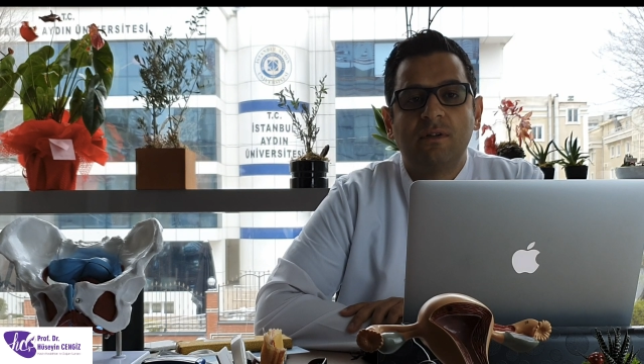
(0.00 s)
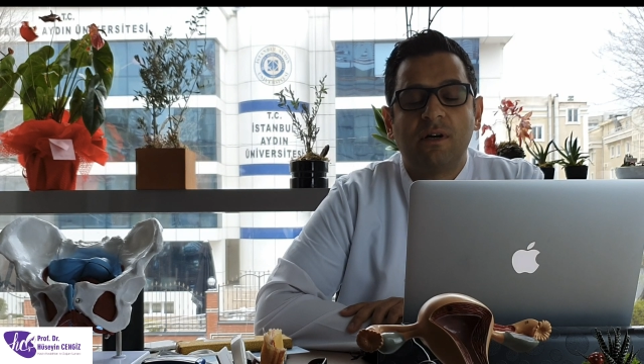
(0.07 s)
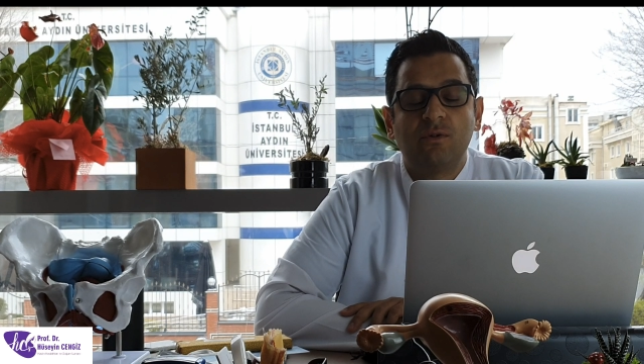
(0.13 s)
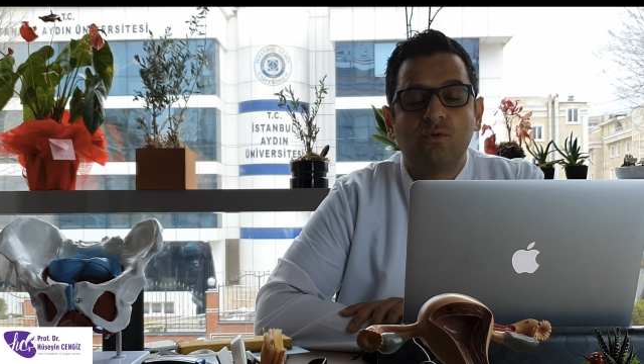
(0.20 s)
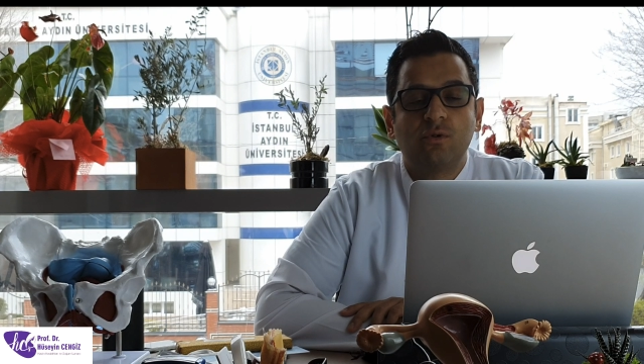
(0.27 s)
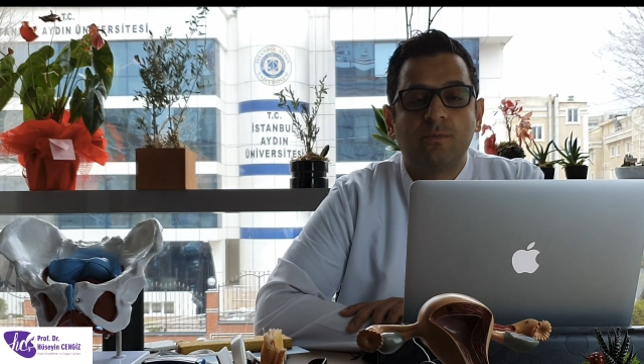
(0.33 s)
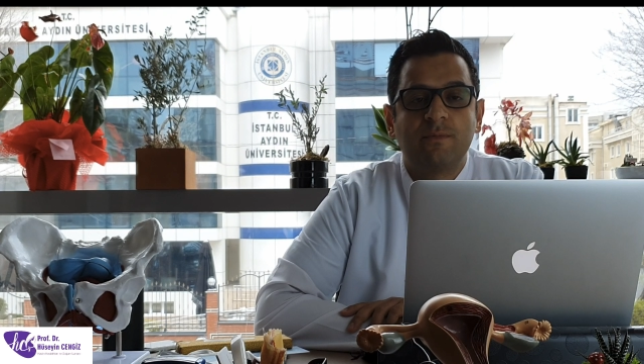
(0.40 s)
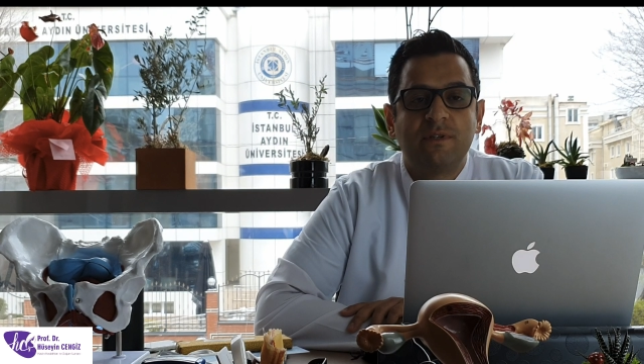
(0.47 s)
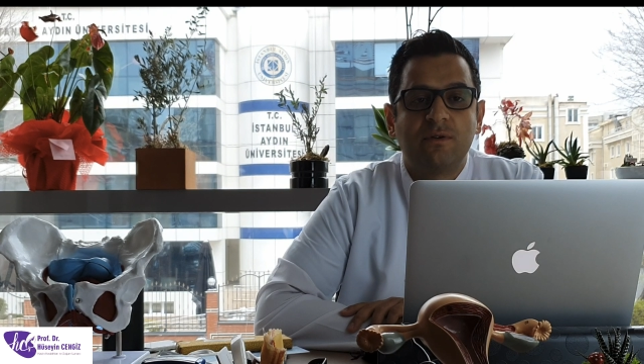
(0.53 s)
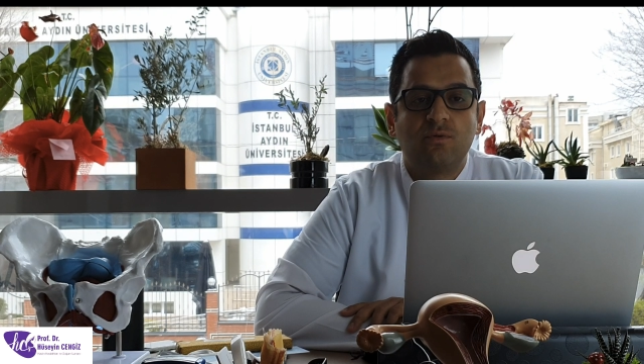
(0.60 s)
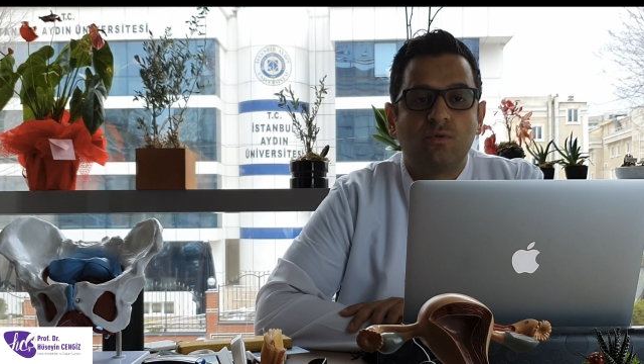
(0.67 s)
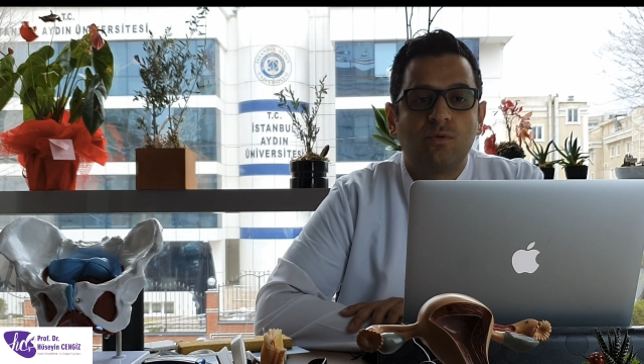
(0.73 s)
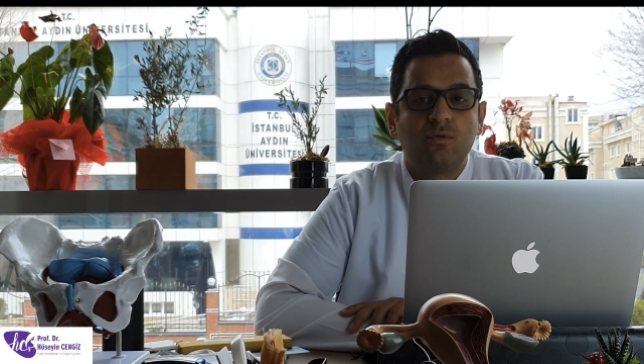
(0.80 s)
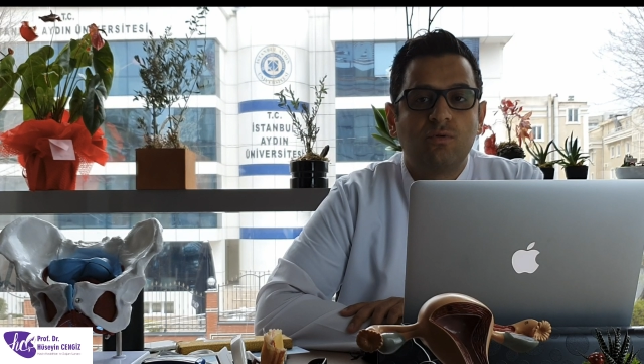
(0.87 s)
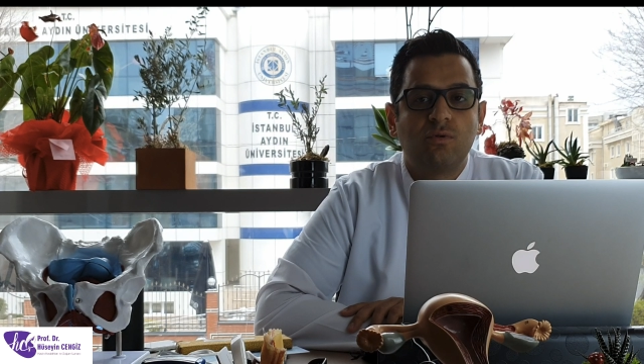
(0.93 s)
Daha çok bize
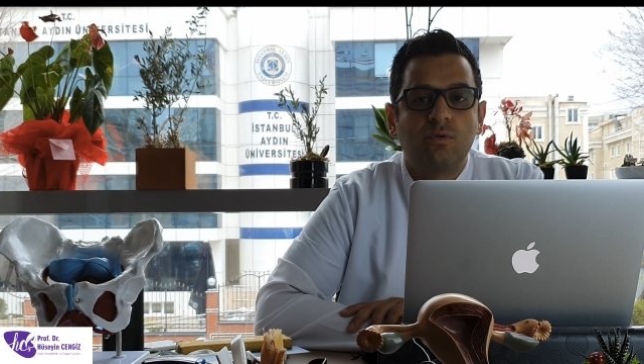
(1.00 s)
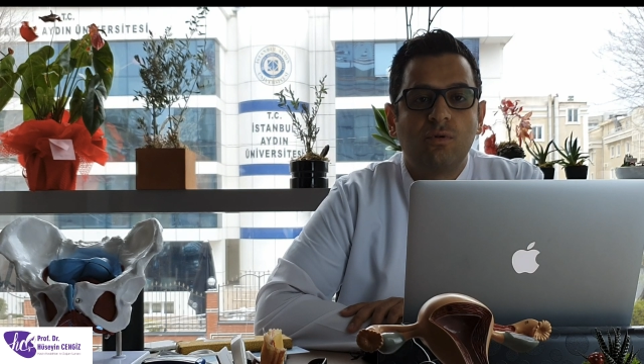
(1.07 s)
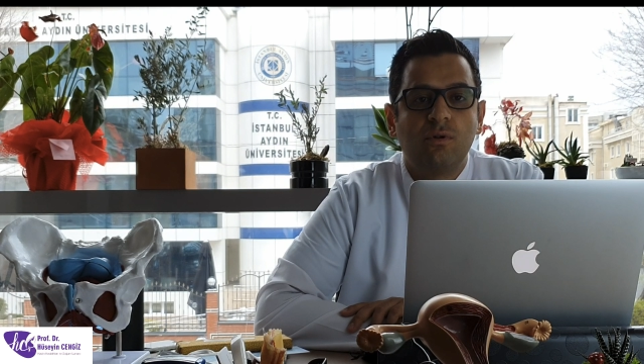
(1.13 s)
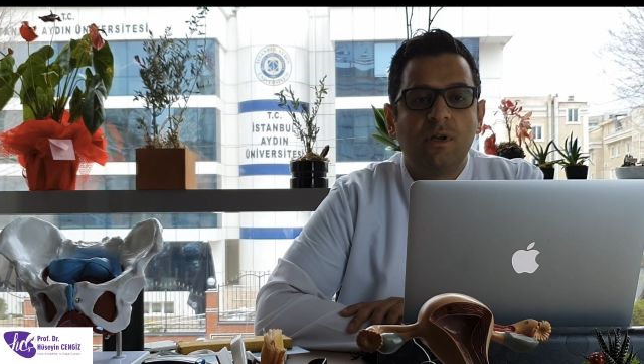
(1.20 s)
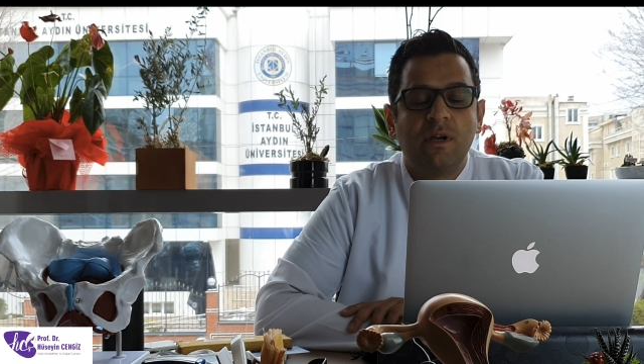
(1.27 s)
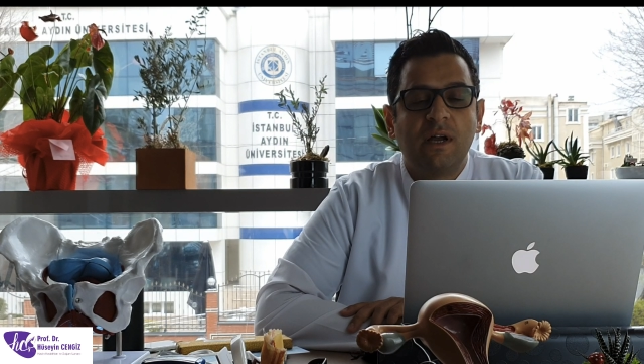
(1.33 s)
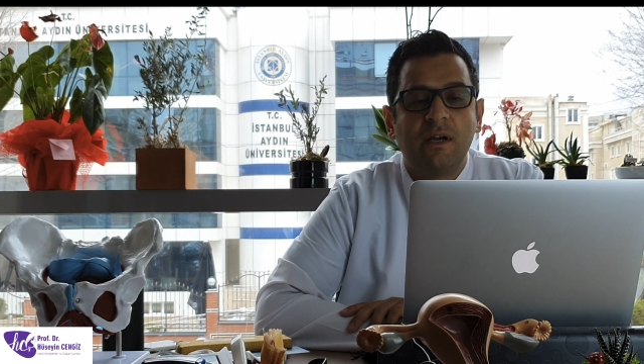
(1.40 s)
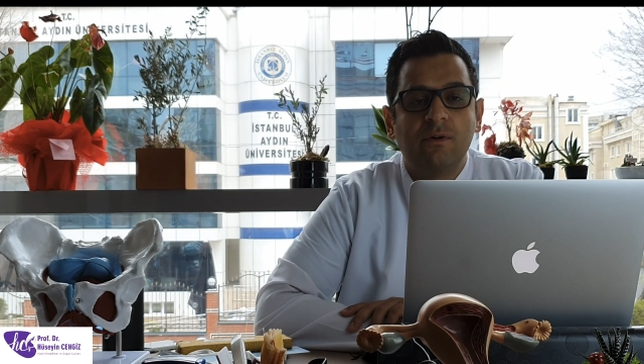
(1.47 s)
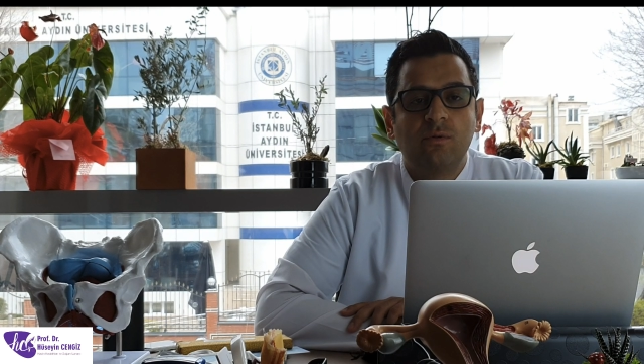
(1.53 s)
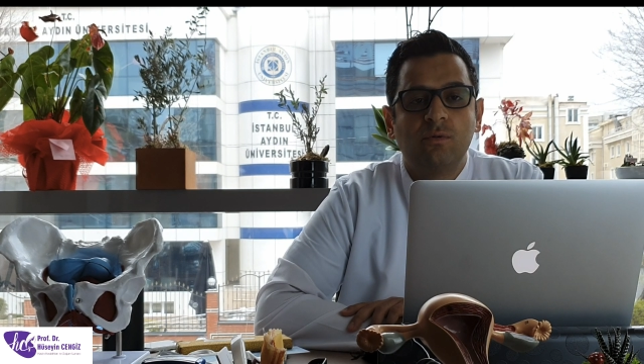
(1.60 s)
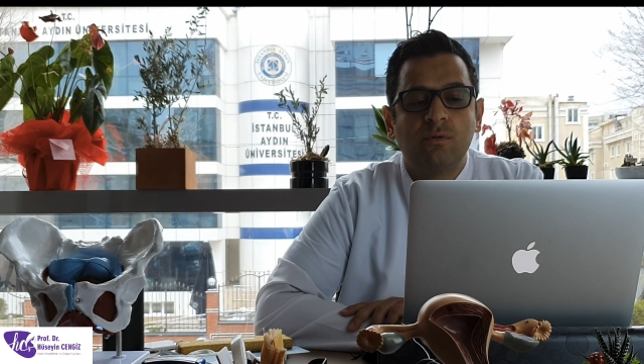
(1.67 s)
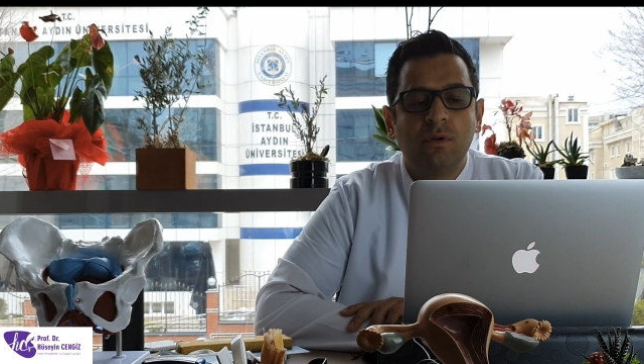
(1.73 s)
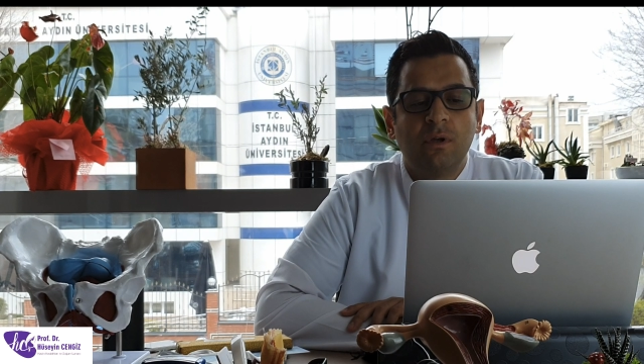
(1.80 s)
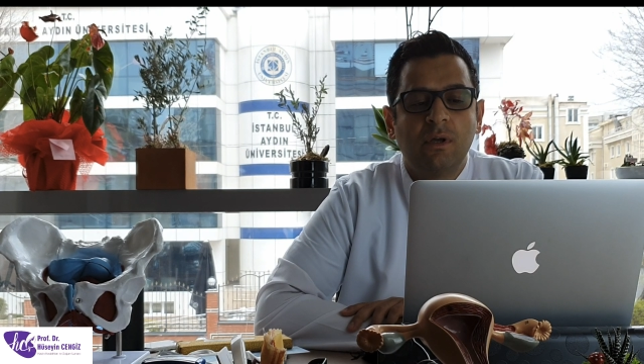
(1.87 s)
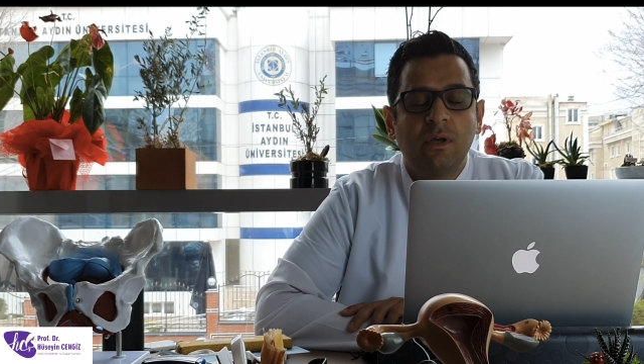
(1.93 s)
soru soruyorlar her gün